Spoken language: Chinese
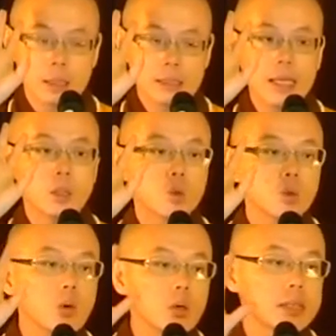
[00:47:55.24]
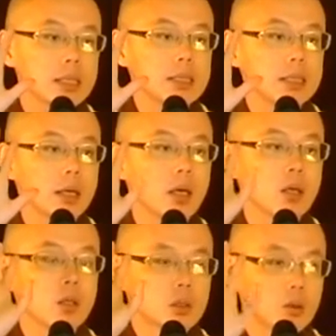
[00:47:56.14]
在做这些
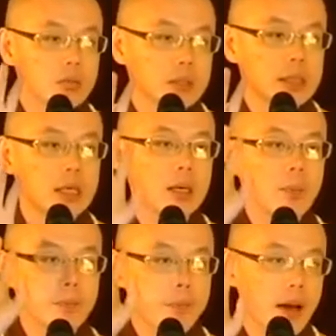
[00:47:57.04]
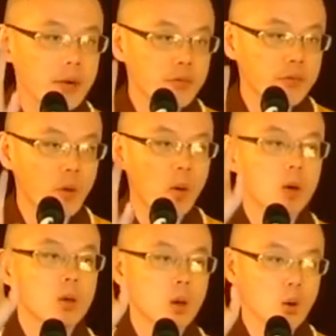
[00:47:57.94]
诵经、拜佛、
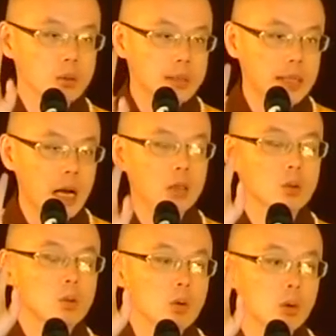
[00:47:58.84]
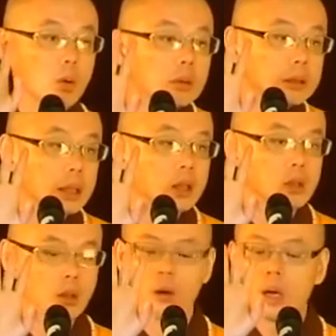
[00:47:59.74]
供香、做功德的
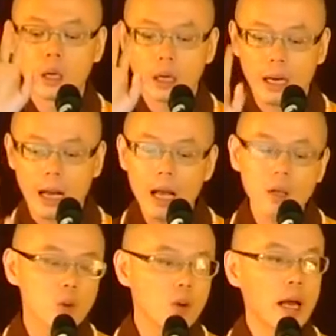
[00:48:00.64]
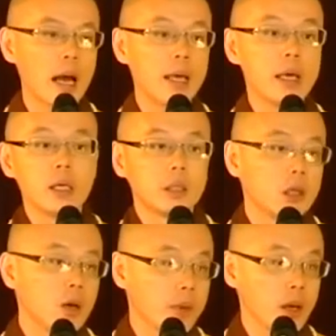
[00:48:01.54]
时候，看过来，你有没